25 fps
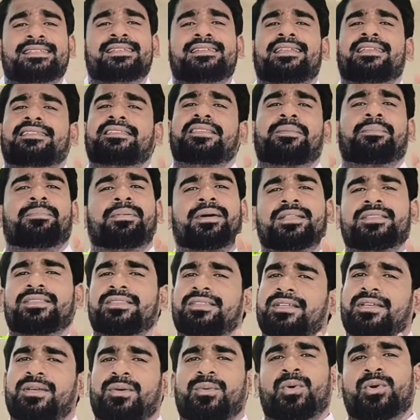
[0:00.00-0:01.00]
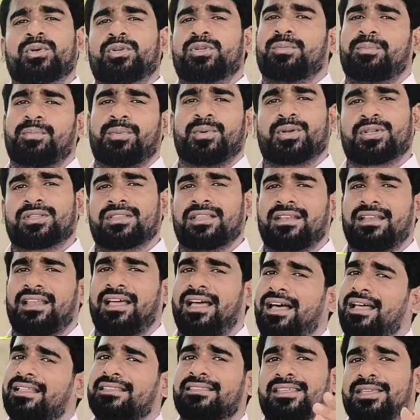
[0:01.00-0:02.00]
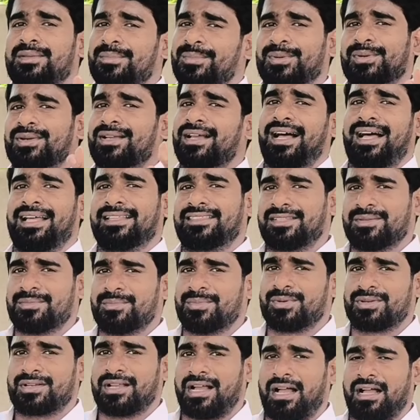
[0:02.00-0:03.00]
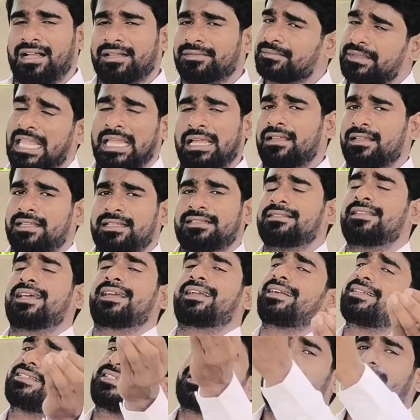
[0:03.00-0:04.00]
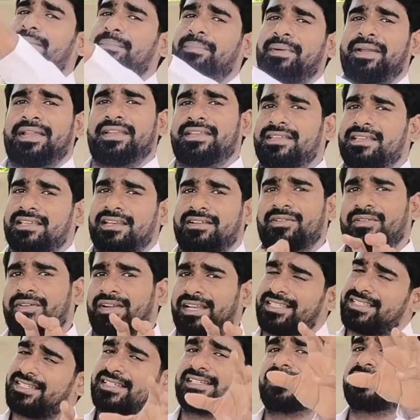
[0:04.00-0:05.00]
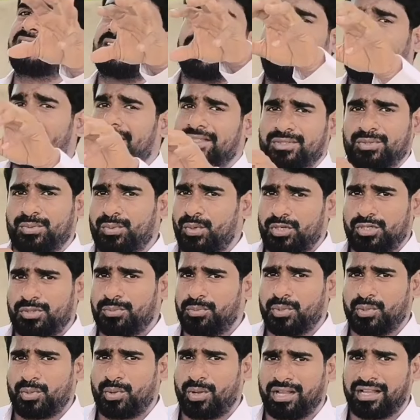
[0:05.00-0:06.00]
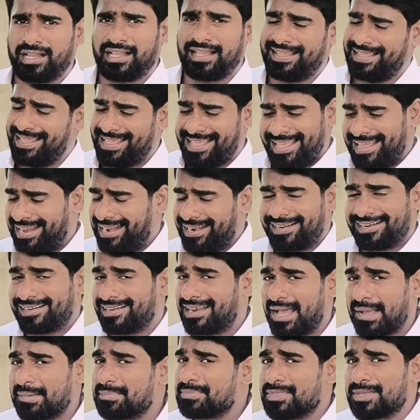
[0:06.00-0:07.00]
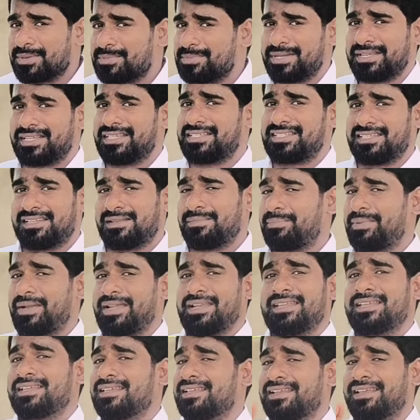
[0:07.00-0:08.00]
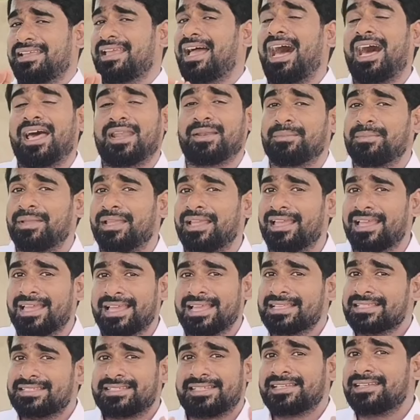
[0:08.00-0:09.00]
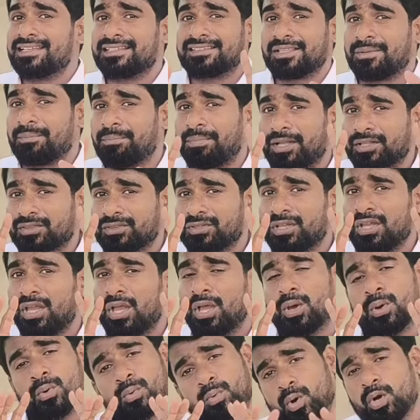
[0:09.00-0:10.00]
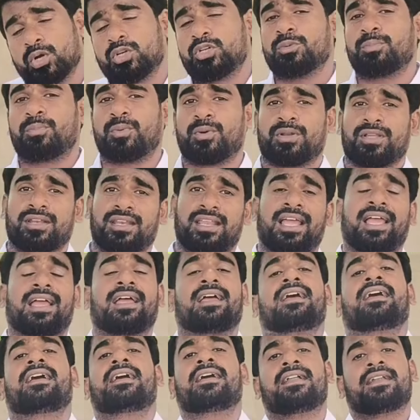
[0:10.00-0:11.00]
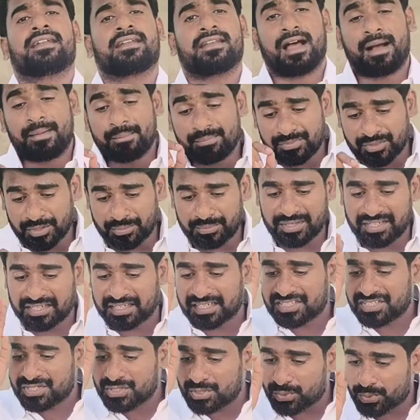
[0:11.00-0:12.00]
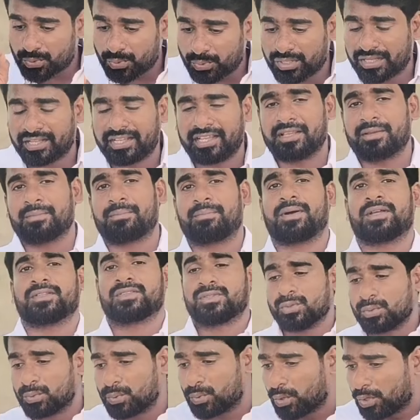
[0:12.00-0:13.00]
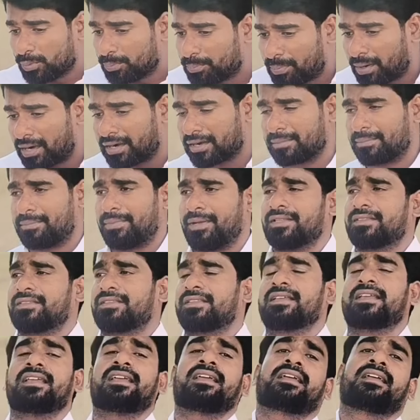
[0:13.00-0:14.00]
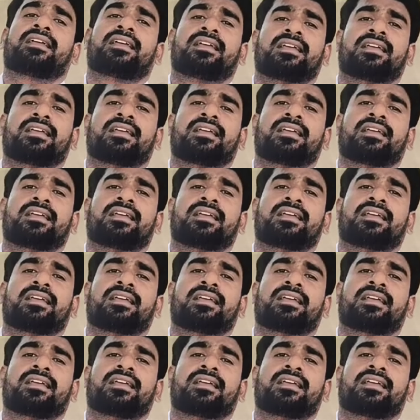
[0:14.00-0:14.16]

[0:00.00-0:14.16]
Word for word: சின்னத்தை பார்த்து ஓட்டு போடுறதெல்லாம் திமுக அதிமுக இந்த கட்சியில் பயணிக்கிறவங்கன்னா சின்னத்தை பார்த்து ஓட்டு போடுவாங்க ஆனால் நாம் தமிழ் கட்சியில் பயணிக்கிற யாருமே சின்னத்தை பார்த்து ஓட்டு போடலை நாம் தமிழர் கட்சியின் கொள்கையை பார்த்து கோட்பாடை பார்த்து